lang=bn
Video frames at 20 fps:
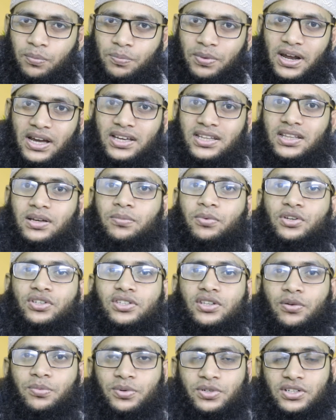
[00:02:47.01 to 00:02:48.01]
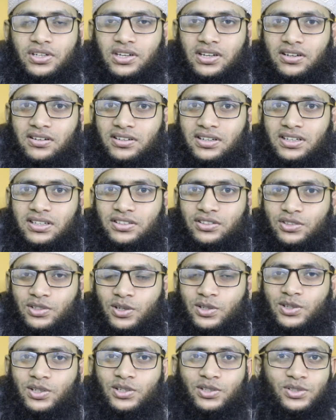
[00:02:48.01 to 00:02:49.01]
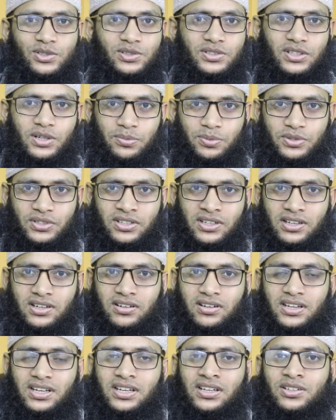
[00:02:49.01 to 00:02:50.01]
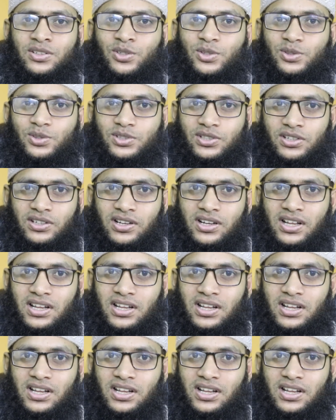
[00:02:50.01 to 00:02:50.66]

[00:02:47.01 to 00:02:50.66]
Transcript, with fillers: প্রাকৃতিক বস্তুর উপাসনা করে চন্দ্র সূর্যের উপাসনা করে সূর্য